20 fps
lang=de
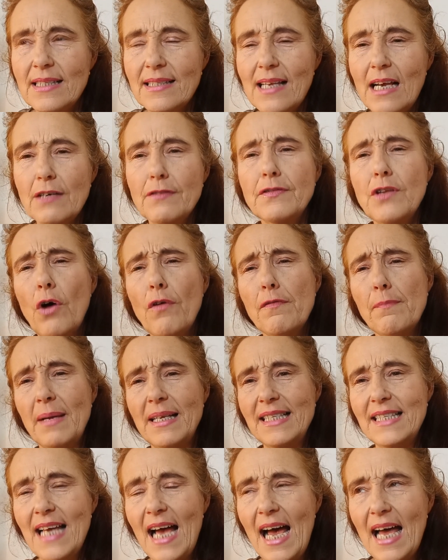Das heißt, auf
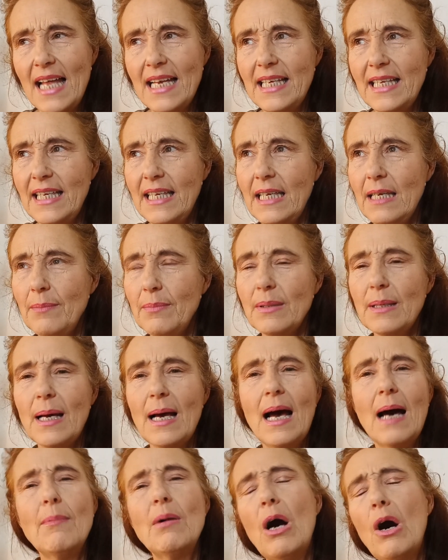mentale
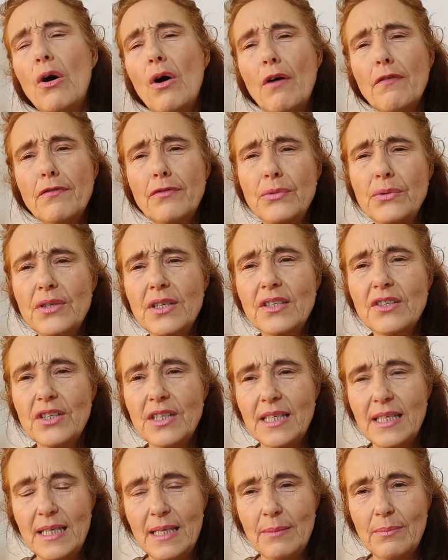Ebene, aber auch auf
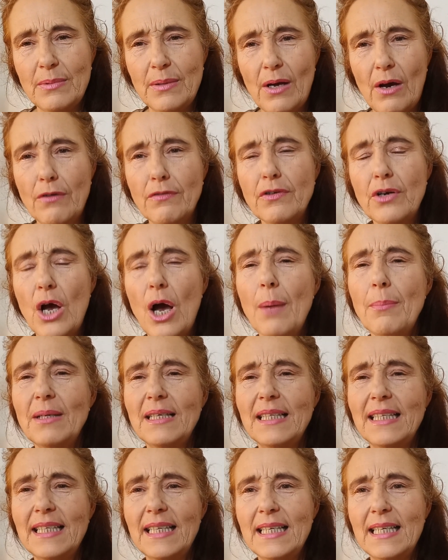physische Ebene, auf
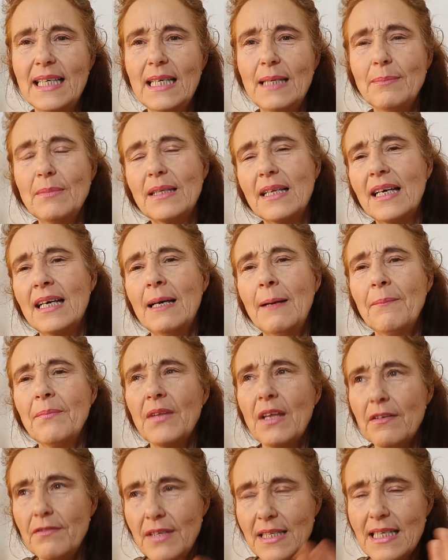körperliche Ebene
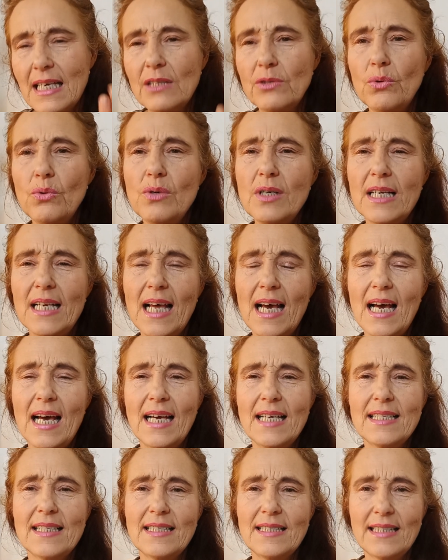wird eine
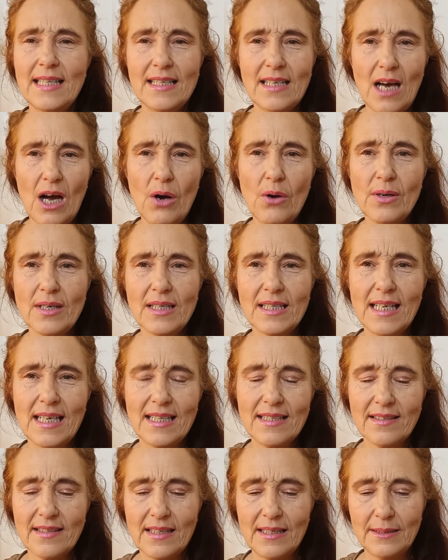Unklarheit in den Augen
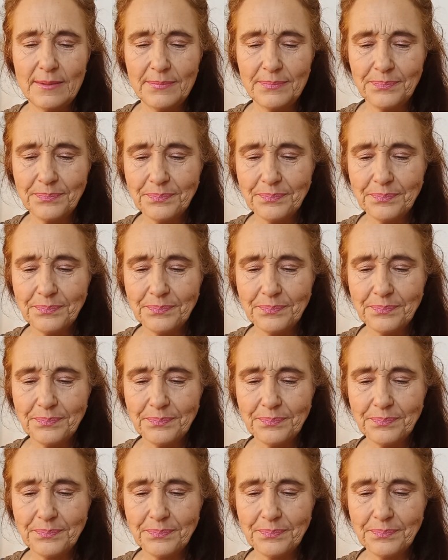da sein.